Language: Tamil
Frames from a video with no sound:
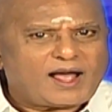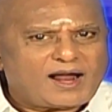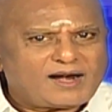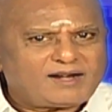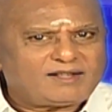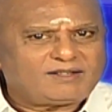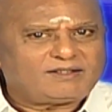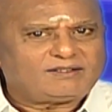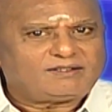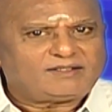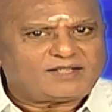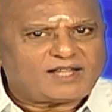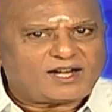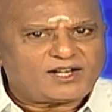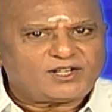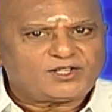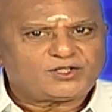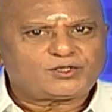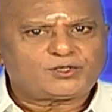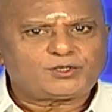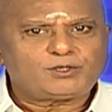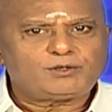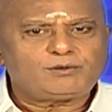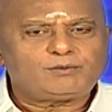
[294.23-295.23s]
அல்லது
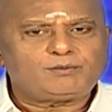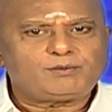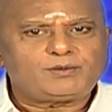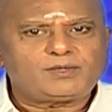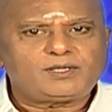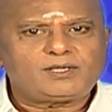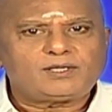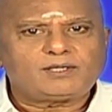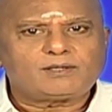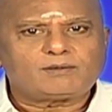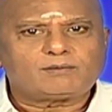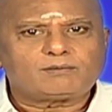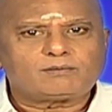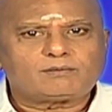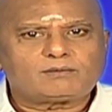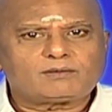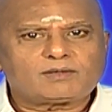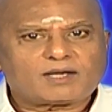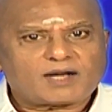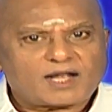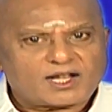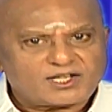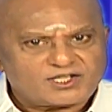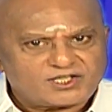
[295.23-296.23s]
தனுசு மீனம்
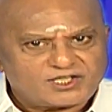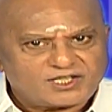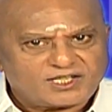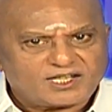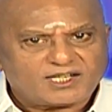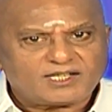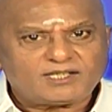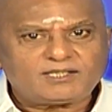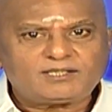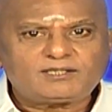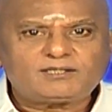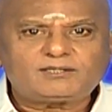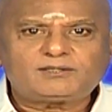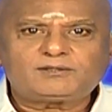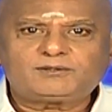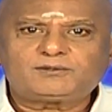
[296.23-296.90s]
ராசிகள்